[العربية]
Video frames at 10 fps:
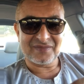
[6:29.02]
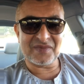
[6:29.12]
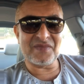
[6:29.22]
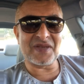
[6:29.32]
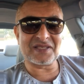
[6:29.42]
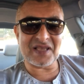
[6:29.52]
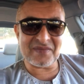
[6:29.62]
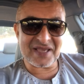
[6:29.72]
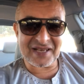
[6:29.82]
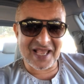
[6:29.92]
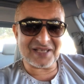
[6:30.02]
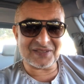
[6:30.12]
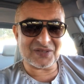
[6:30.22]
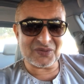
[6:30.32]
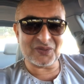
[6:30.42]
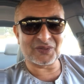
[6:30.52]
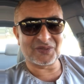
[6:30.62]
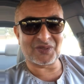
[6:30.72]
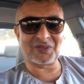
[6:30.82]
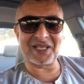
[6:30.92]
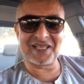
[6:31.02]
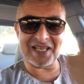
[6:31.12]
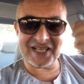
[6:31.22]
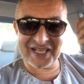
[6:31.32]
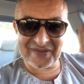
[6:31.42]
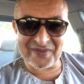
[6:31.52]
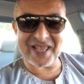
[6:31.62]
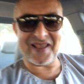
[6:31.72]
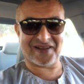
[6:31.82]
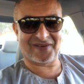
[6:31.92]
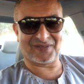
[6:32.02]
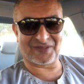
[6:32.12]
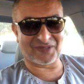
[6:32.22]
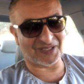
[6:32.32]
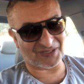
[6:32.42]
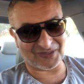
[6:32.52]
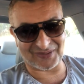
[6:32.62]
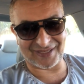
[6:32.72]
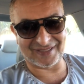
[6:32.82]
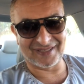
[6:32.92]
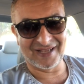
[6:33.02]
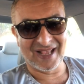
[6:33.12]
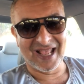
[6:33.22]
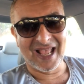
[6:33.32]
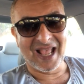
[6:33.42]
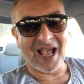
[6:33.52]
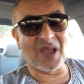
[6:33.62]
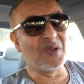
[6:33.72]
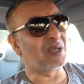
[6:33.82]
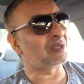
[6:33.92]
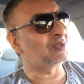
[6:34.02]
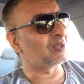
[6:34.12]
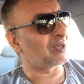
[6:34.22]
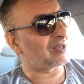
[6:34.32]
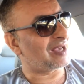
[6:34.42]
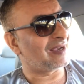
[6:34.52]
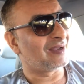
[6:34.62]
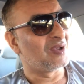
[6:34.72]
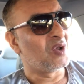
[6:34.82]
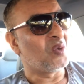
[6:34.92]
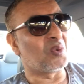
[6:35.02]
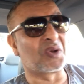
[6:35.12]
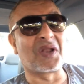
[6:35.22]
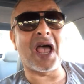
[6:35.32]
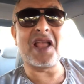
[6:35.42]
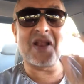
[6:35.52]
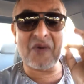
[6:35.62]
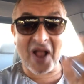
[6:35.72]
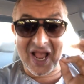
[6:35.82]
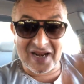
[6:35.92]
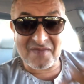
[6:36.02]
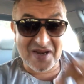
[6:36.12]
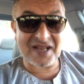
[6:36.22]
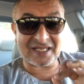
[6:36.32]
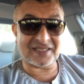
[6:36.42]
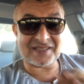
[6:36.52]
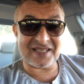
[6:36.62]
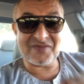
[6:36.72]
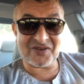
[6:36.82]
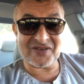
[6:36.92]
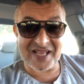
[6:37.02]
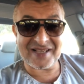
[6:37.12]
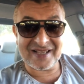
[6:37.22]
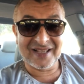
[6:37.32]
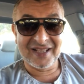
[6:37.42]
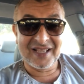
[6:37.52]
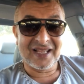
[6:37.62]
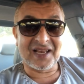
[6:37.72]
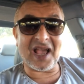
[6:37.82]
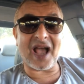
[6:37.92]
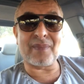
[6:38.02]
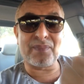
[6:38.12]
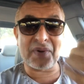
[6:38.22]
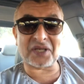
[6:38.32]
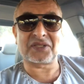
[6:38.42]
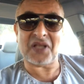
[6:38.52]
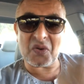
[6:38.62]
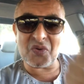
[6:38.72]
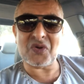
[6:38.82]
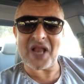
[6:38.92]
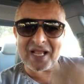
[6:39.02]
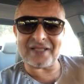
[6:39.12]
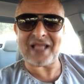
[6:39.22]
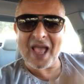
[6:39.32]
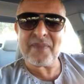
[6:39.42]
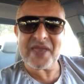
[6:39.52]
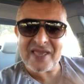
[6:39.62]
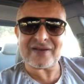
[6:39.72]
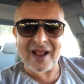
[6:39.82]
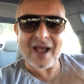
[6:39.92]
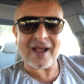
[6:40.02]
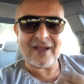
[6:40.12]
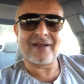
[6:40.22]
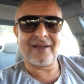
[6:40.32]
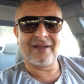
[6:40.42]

من مزامير ال داوود صوتك كان جميل وانت بتقرا القران قال له يا رسول الله والله لو اعلم انك تستمع الي لحبرته لك تحبيرا